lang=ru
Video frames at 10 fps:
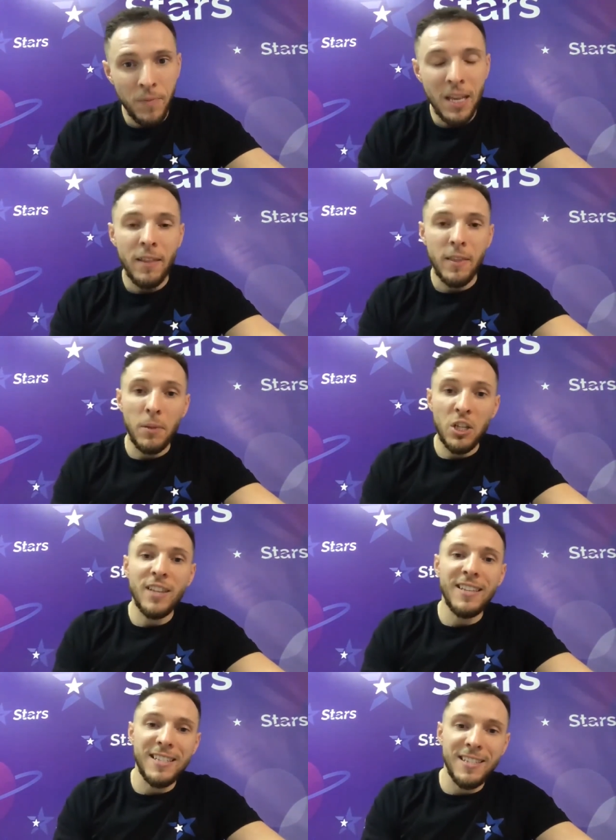На площадке
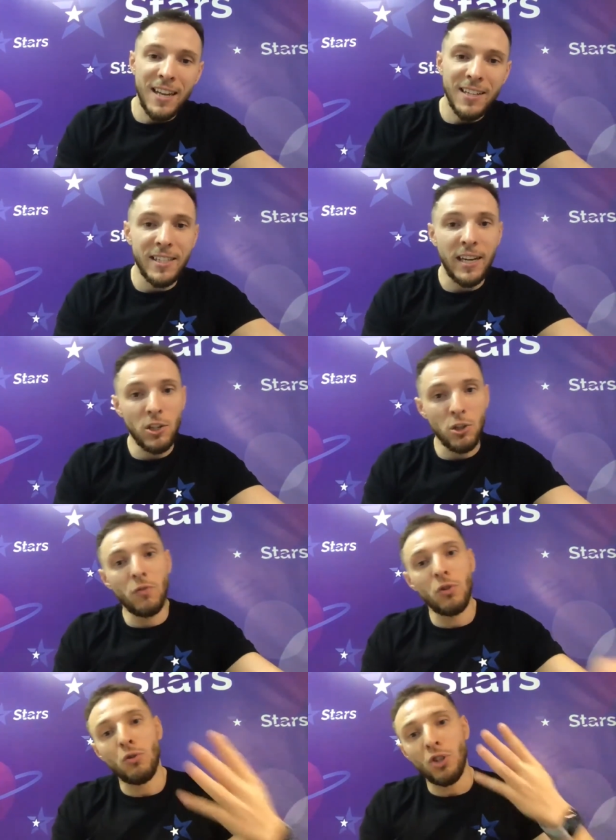Stars
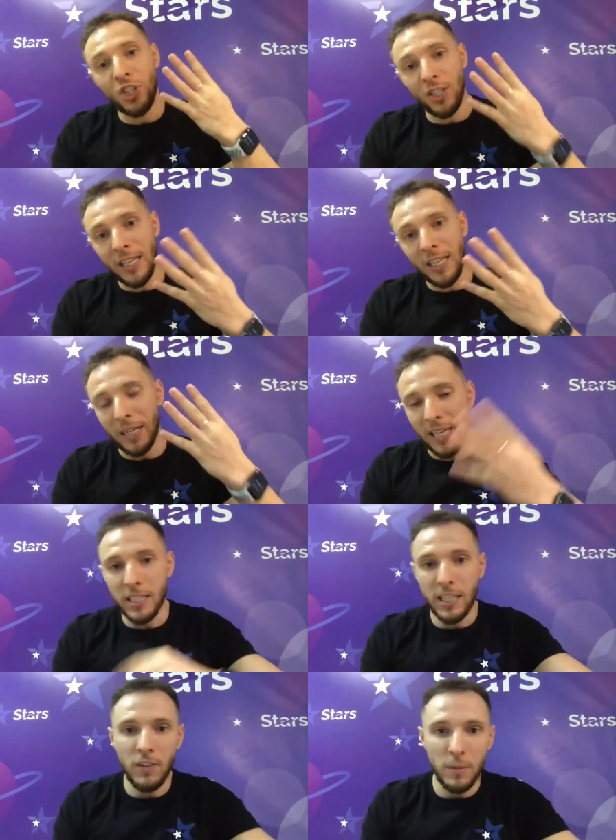реализовано уже 4
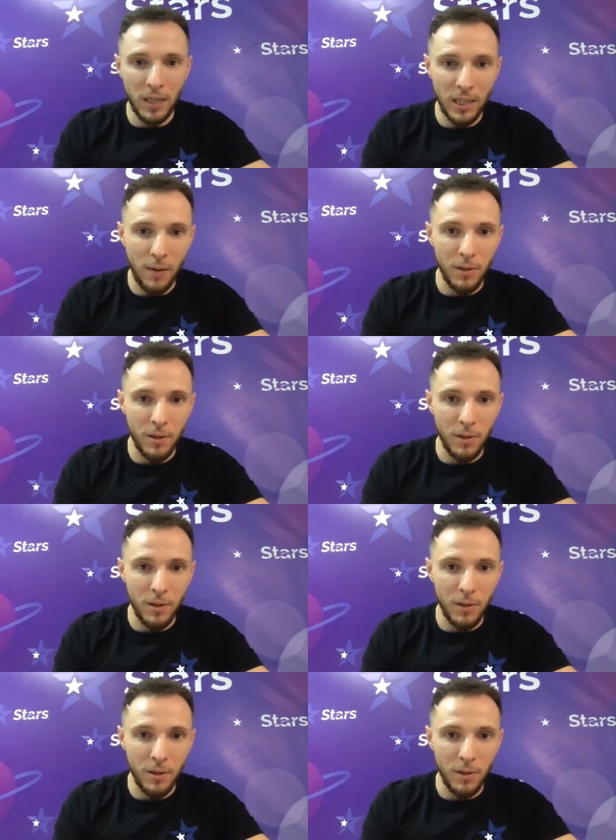маркетинговых программы.